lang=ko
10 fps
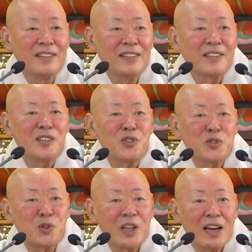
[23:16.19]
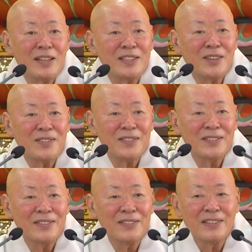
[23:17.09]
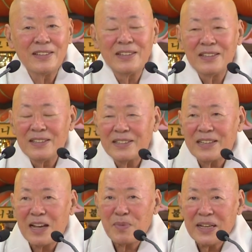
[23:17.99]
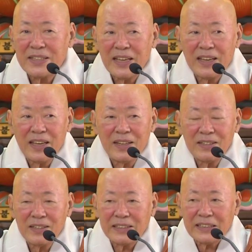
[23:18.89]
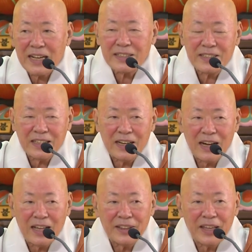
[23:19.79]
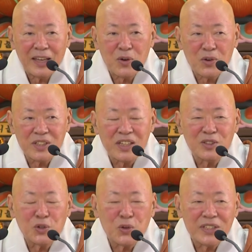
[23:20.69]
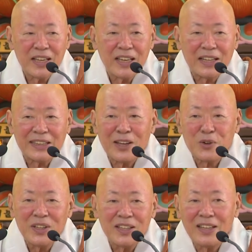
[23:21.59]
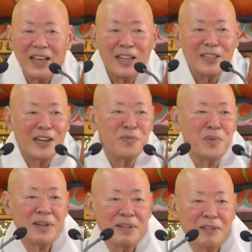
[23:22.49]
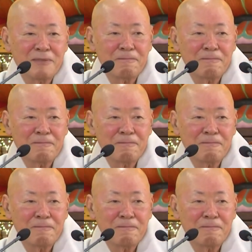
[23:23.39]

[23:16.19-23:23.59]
그런 정도 다 알지요? 사바 세계를 딱 잘라내고 정토 세계가 따로 있는 게 아니란 말이에요.